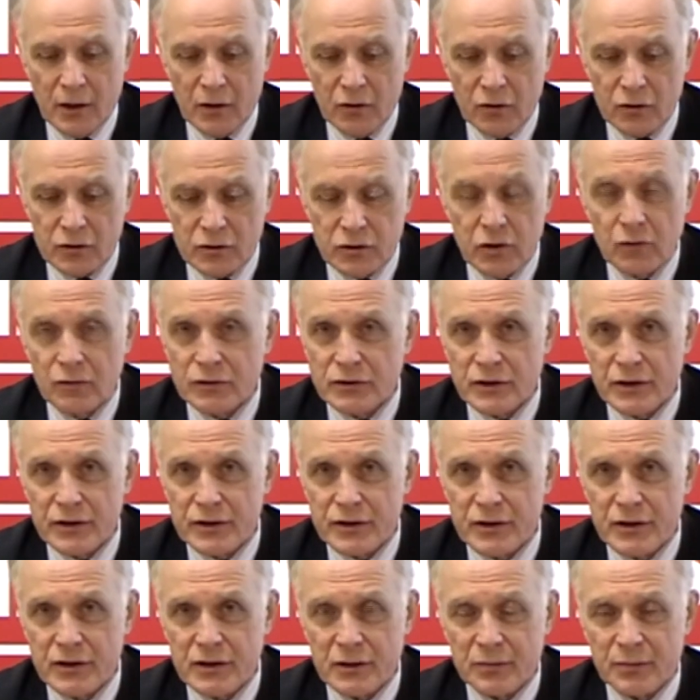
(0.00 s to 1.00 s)
Но слово
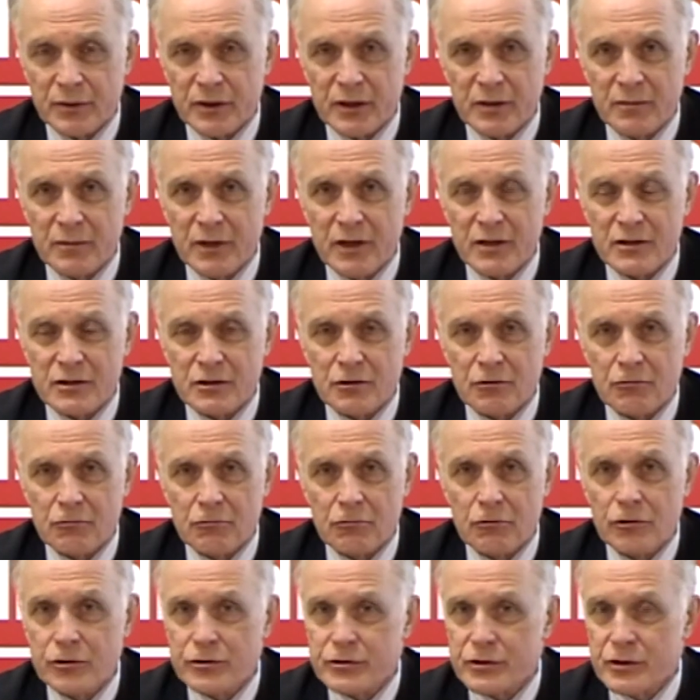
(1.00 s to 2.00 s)
«защита» понимается
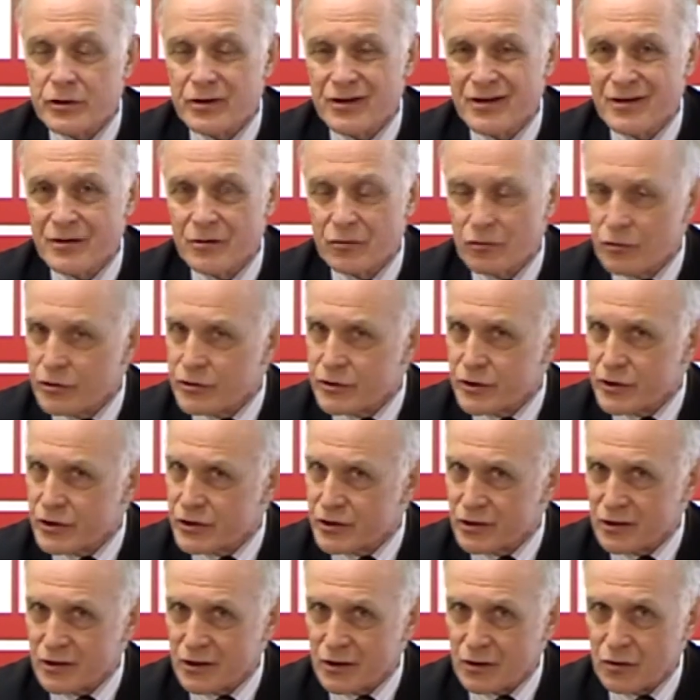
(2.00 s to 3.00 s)
очень и очень
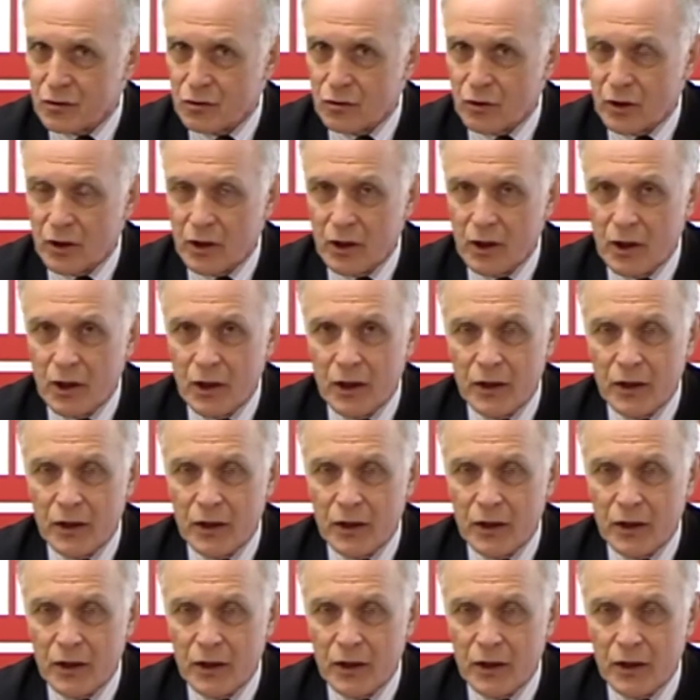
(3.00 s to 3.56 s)
широко.